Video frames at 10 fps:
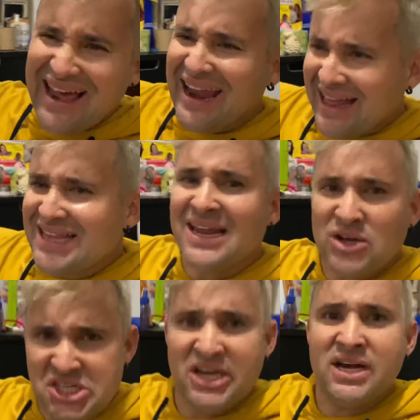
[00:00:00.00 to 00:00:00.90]
nada, né?
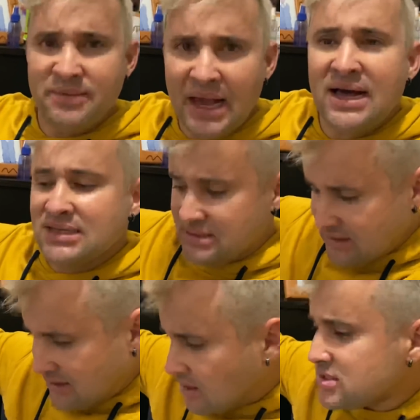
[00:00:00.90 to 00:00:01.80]
Nós chegamos em casa.
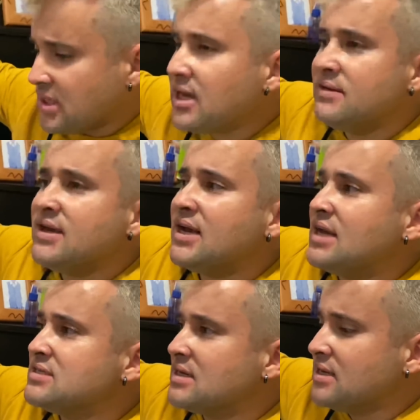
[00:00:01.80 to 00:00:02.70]
Nós chegamos em
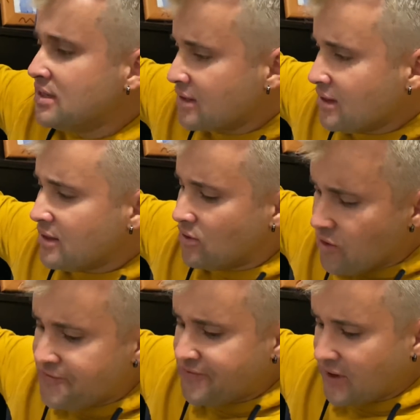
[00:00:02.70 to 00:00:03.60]
casa.
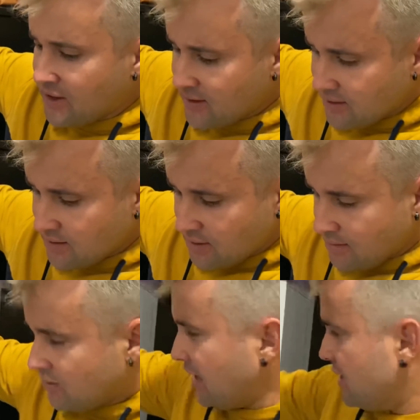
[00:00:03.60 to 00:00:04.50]
Ufa!
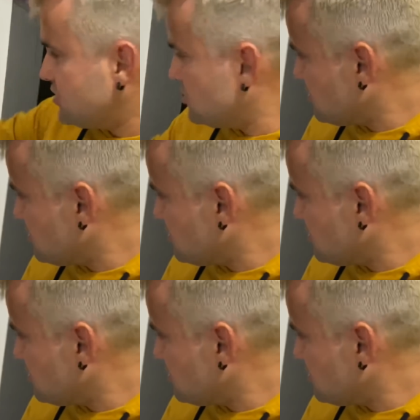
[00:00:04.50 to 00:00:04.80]
Mulher, tira o um